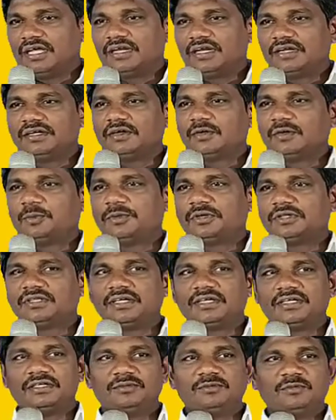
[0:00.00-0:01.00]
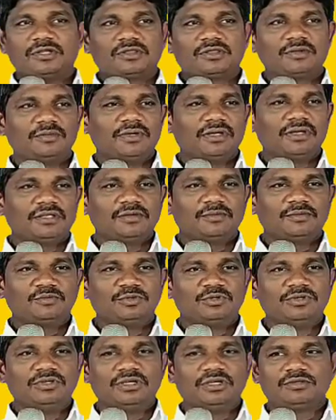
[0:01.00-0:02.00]
వెళ్ళనేకపోతే ఈ మొత్తం మీద
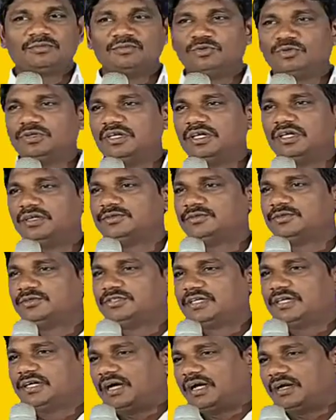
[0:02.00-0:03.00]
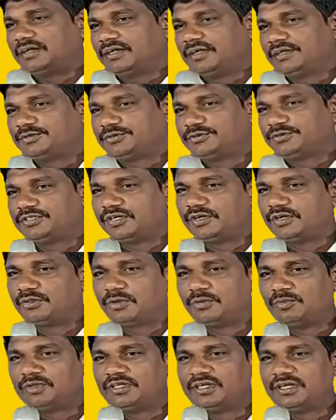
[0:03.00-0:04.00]
మూడు మూడు నెలలు చూశాడు ఆరు నెలలు
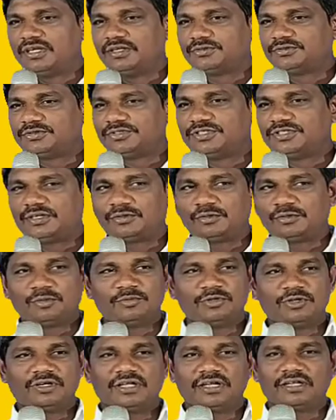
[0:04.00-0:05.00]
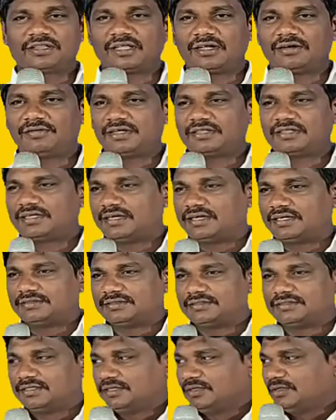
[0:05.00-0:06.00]
చూశాడు తొమ్మిది నెలలు చూశాడు తొమ్మిదో నెల తర్వాత
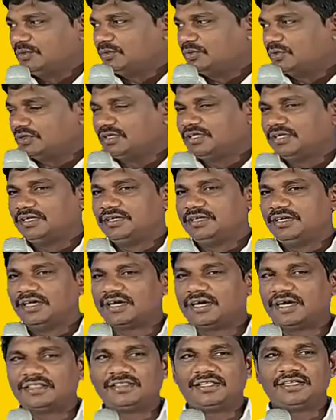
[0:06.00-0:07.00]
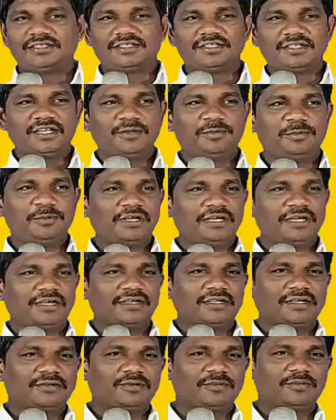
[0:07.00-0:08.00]
పొద్దున్నే కత్తిచ్చుకుని
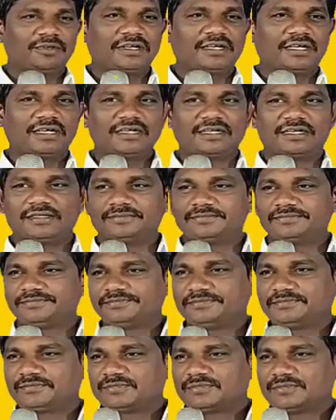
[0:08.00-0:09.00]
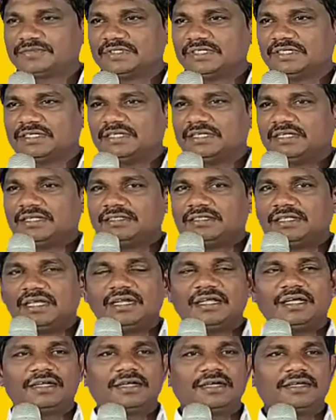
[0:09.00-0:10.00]
వెళ్ళిపోయాడంట గుమ్మం కాడకి
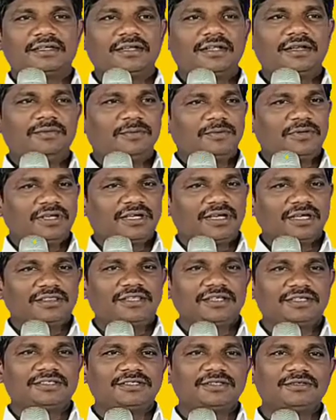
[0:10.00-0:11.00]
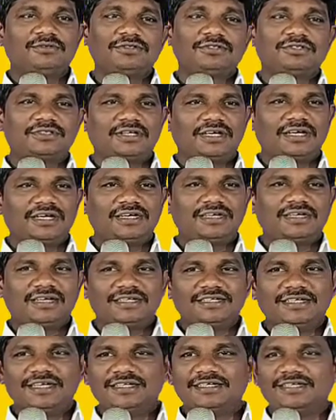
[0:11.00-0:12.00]
గట్ల వెళ్ళిపోయి కత్తిచ్చుకుని
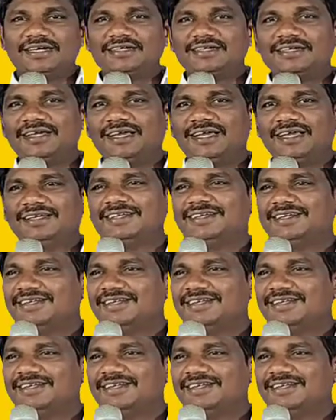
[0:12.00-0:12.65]
కూర్చున్నాడంట ఏంటంటే